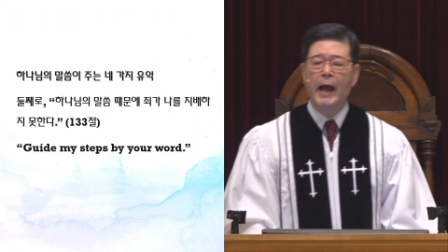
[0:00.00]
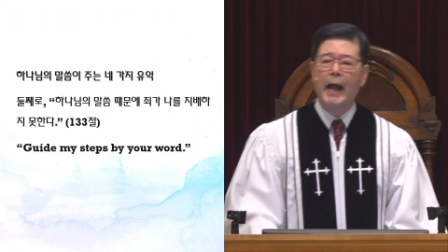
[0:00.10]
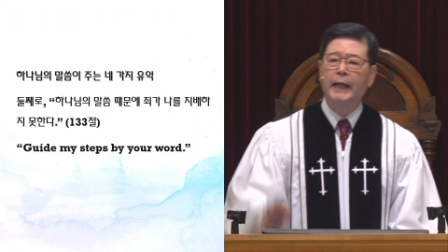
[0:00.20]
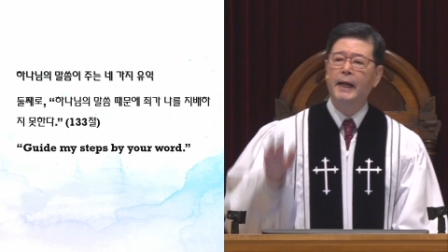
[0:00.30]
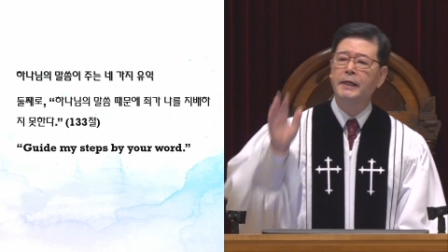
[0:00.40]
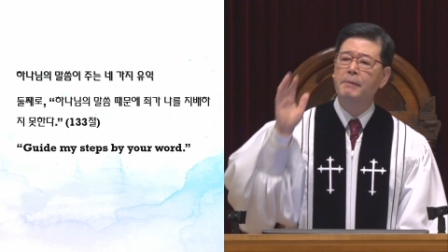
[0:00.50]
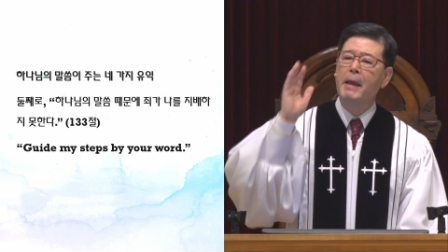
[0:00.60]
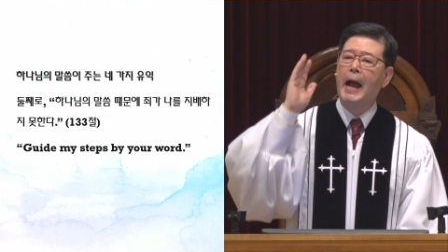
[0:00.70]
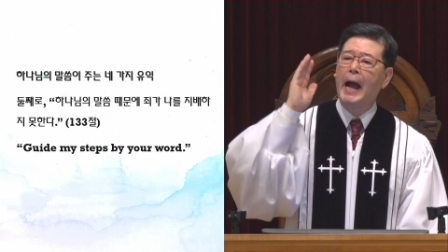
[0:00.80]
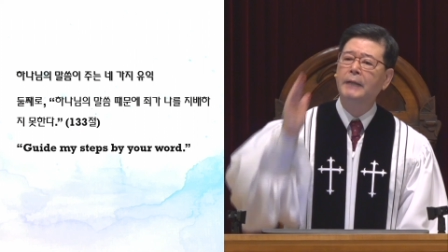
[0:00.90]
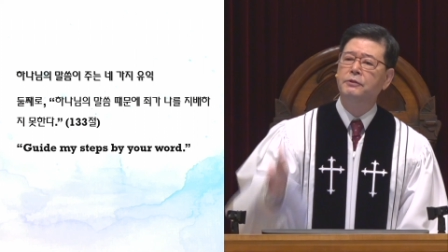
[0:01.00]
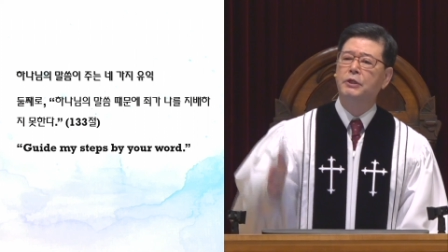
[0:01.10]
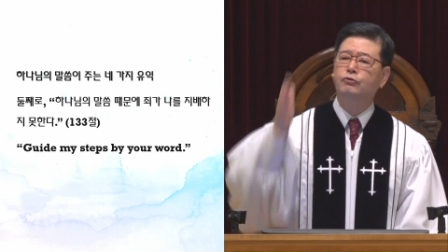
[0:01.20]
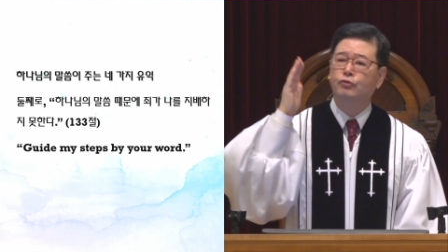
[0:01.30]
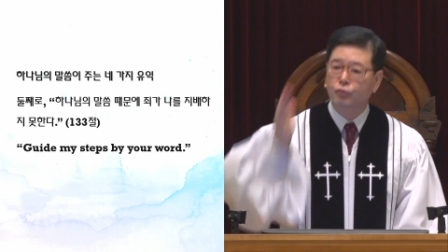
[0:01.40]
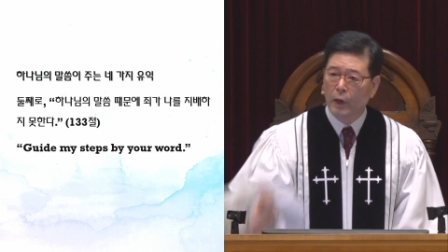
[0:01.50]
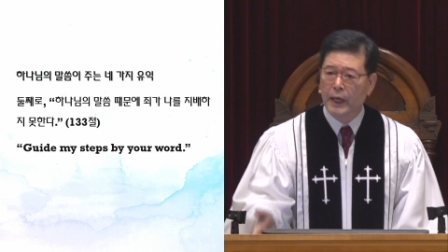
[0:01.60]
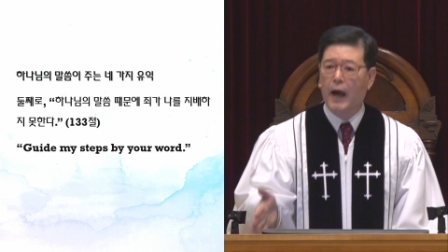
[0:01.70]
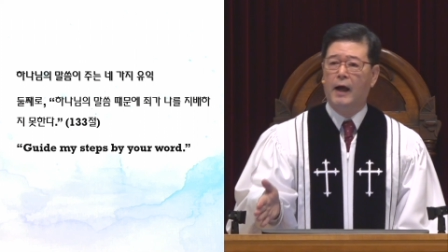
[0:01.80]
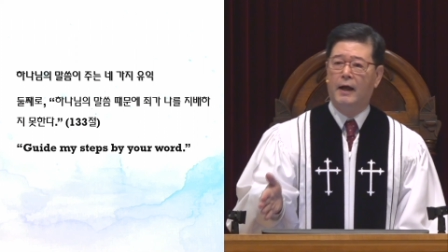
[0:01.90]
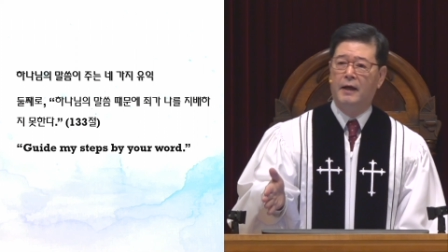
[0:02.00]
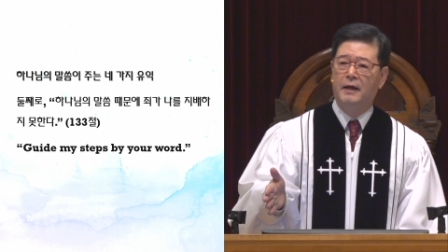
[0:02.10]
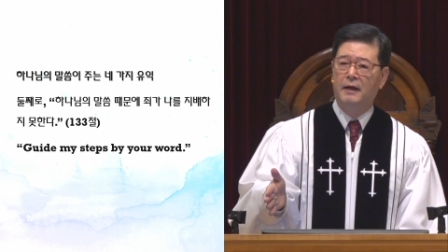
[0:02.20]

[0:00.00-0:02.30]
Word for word: 하나님의 아들이 죽어야